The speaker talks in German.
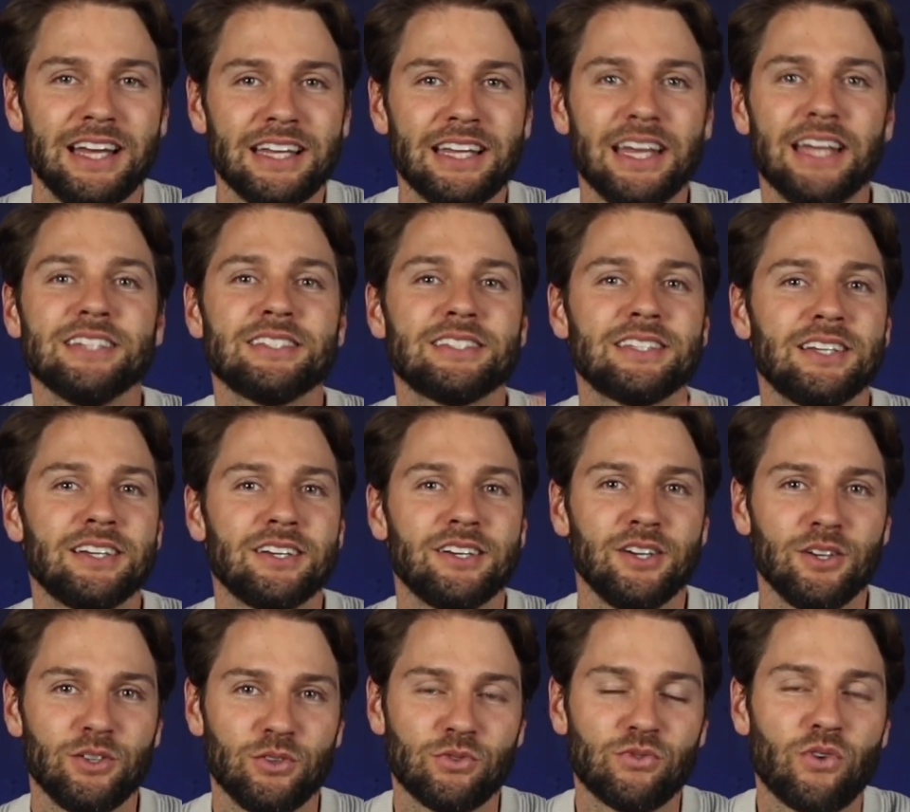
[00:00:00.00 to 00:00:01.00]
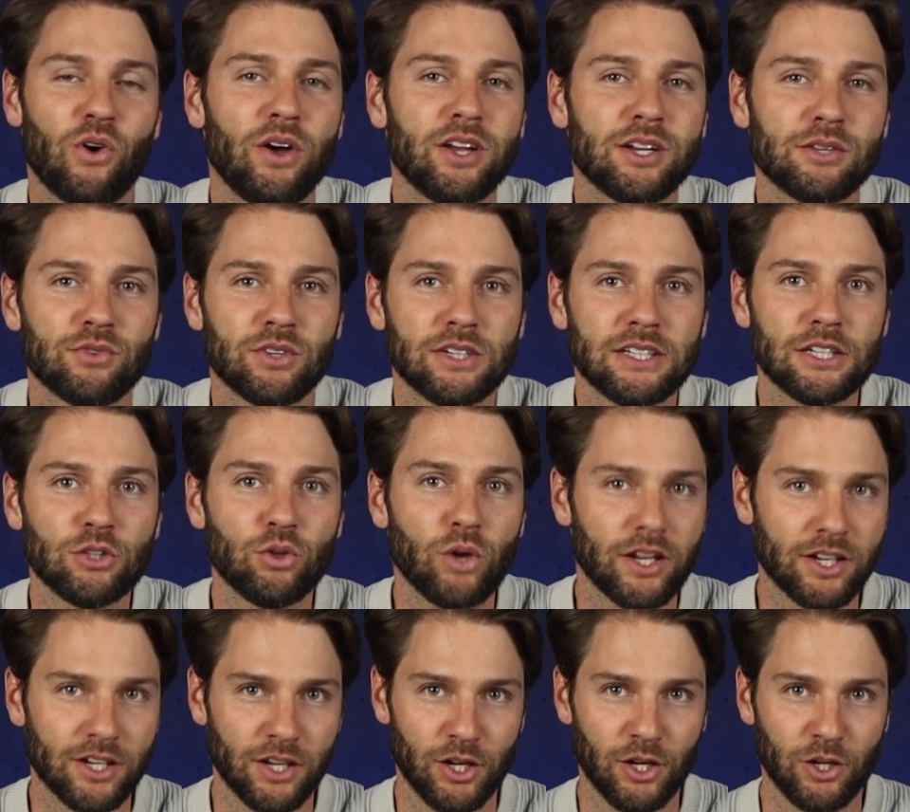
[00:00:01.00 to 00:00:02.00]
Gäste und Freunde von dir
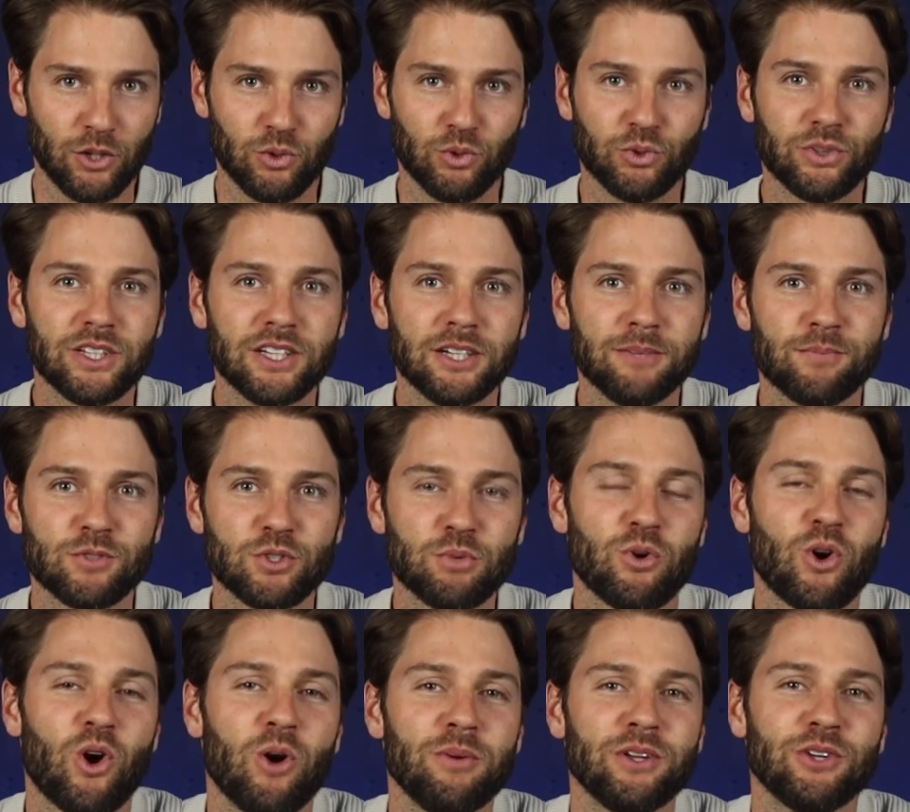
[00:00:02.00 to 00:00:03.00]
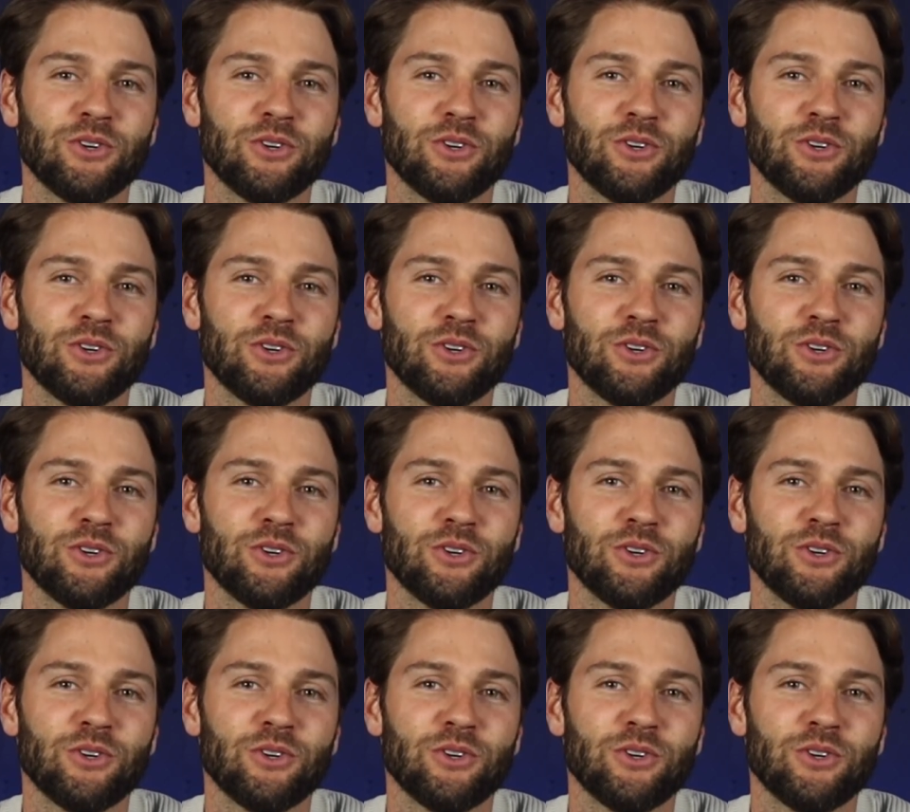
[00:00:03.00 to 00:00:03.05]
dort unterzubekommen.